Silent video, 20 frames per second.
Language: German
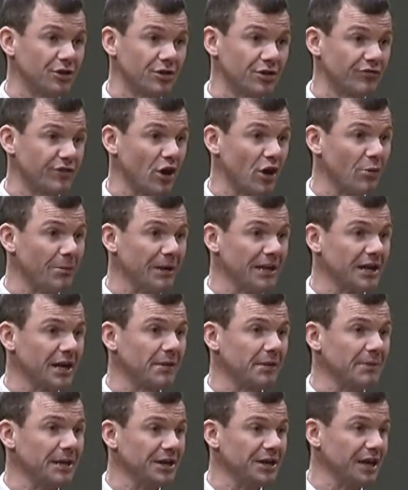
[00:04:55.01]
dürft auch
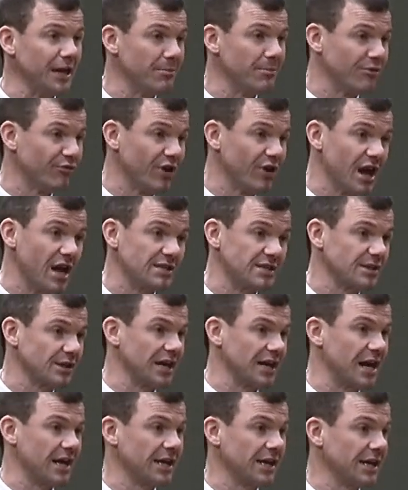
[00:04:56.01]
mehrere mitnehmen, vielleicht
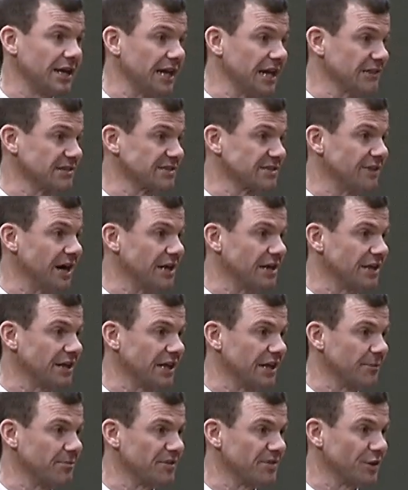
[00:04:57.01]
sogar etwas
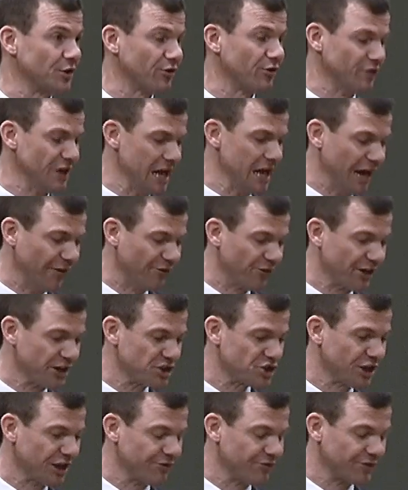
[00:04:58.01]
weitergeben. Es hat noch viele andere
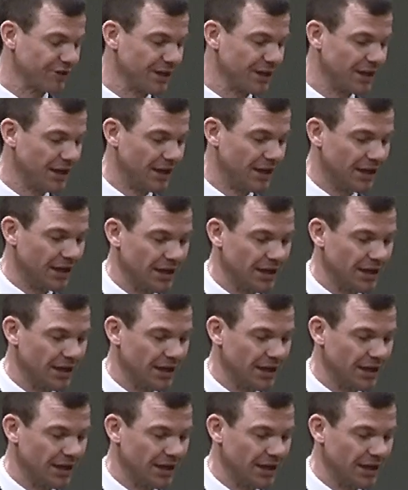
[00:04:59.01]
Schriften.